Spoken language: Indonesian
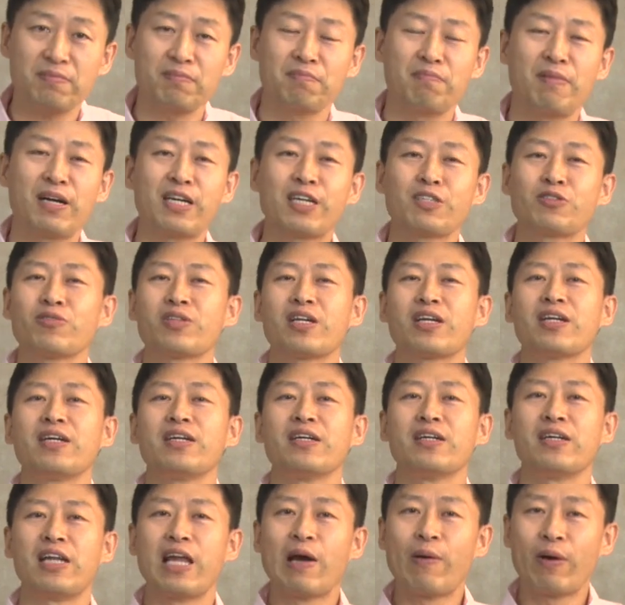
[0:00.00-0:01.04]
Maka
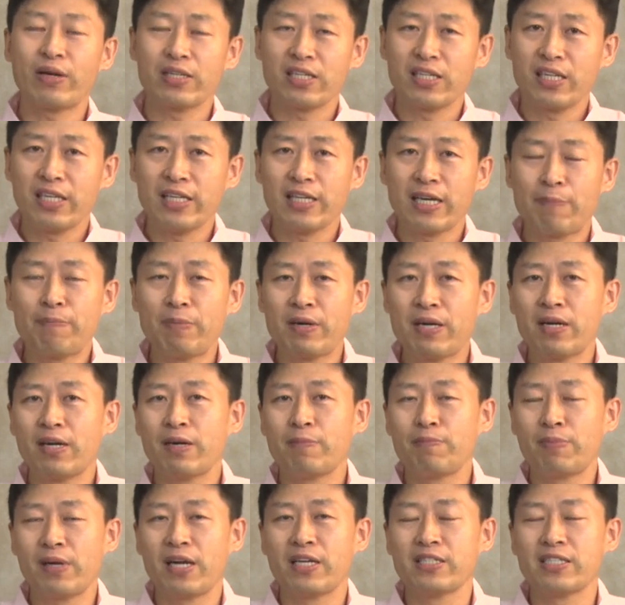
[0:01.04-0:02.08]
saudara lewat ini
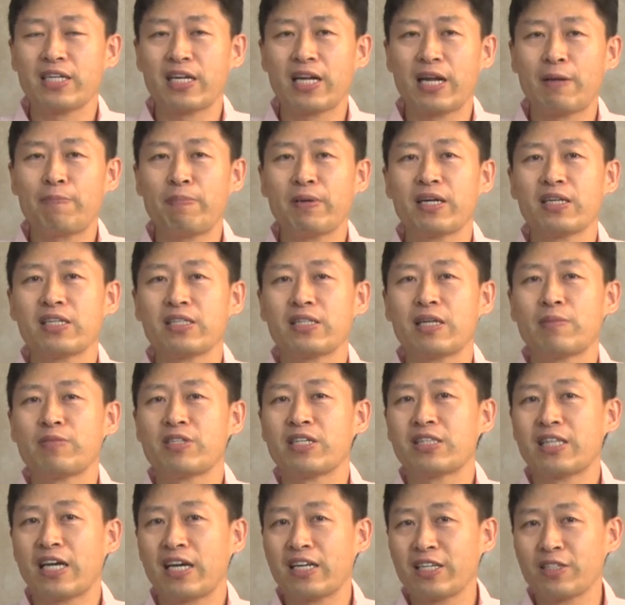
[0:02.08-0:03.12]
apa pelajaran apa yang kita
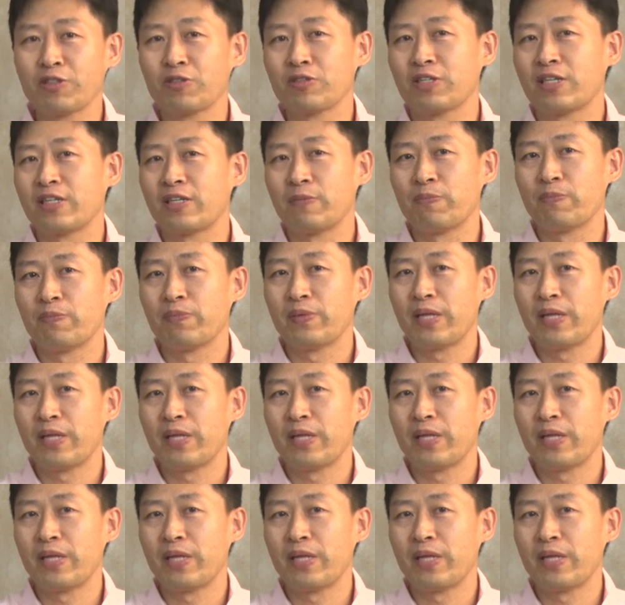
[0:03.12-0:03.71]
bisa tarik saudara?